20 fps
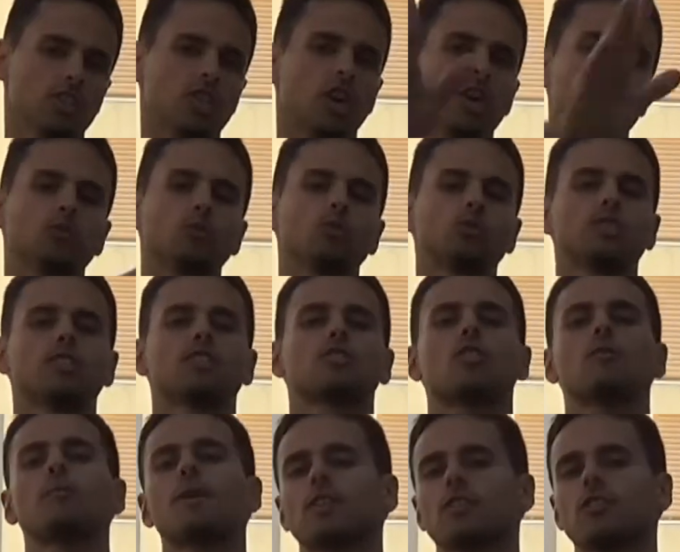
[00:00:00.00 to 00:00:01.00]
Ciao a tutti,
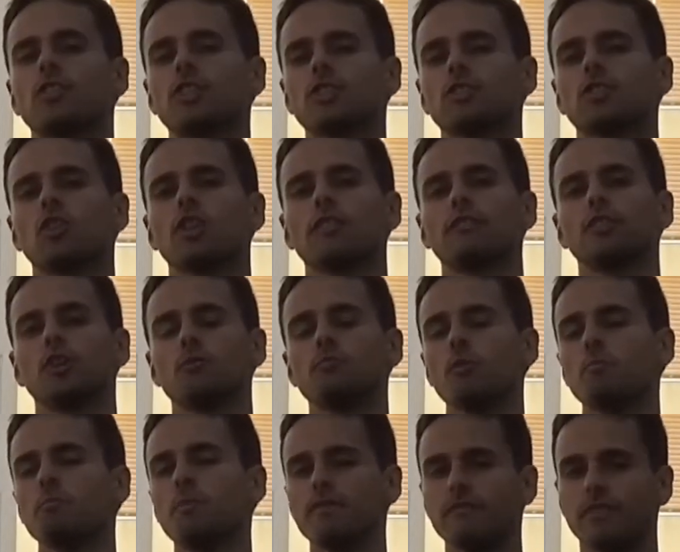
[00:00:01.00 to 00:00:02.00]
sono Marco Crastollo e vi do il
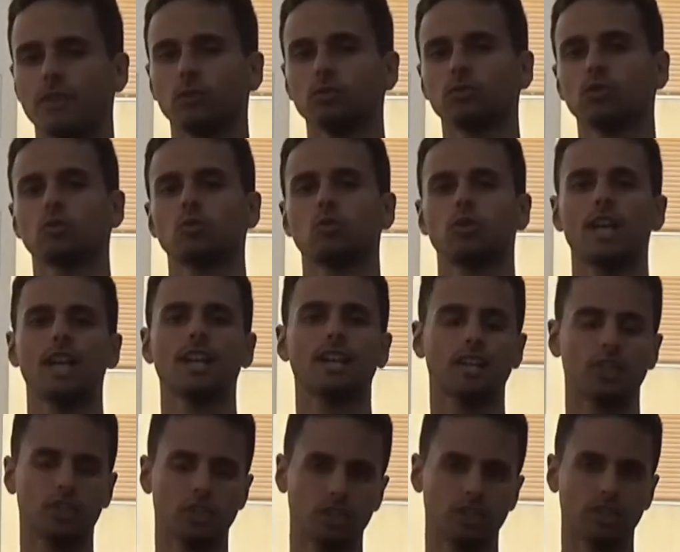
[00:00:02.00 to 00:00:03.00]
mio benvenuto su
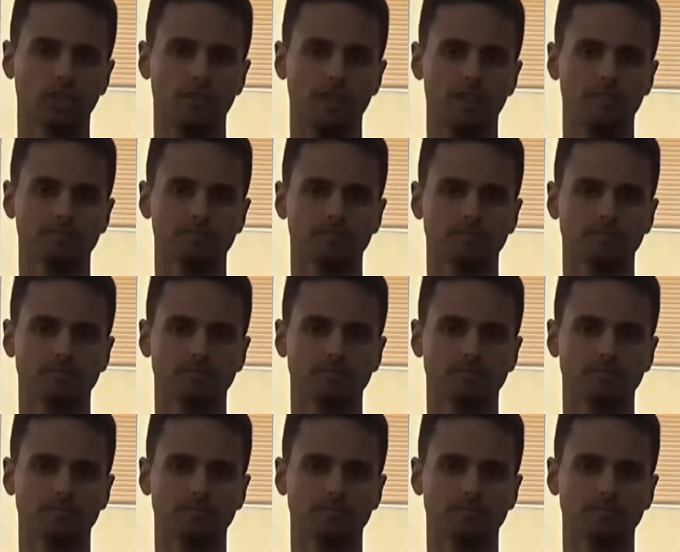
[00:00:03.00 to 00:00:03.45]
Kenkashin TV.